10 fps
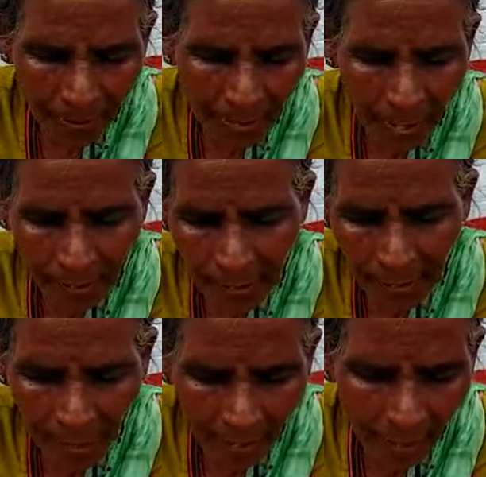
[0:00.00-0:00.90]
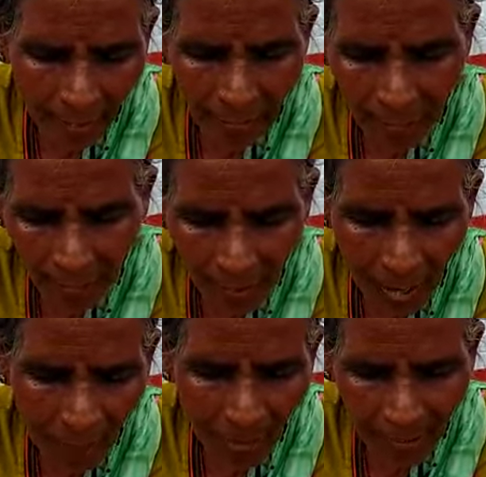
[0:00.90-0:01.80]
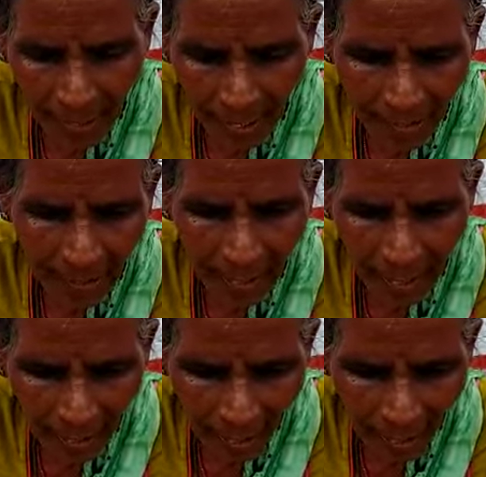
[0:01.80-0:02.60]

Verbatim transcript: బంతి గట్టిరే రంగంలోన బంతి గట్టిరే